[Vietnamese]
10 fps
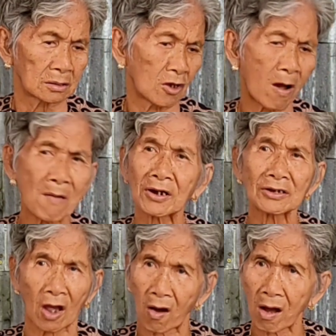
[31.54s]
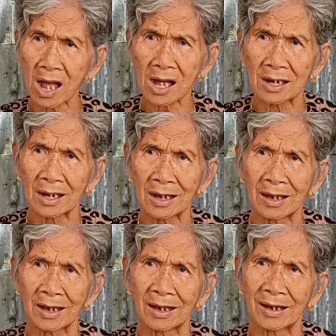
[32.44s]
nhỏ mà có vỏ
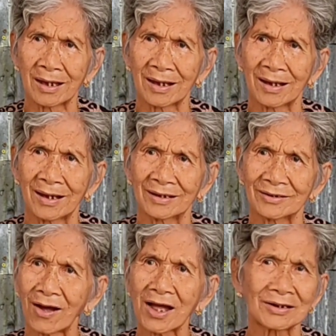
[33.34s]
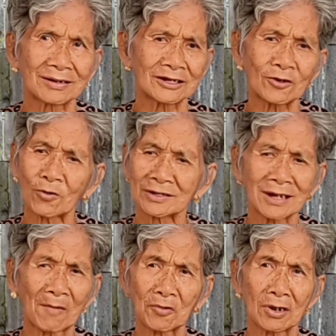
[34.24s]
nó nó vô Việt
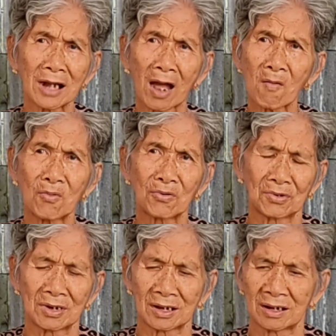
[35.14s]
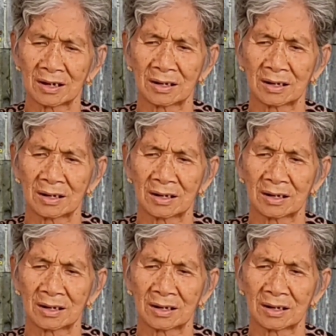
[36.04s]
Nam có được đâu yeah.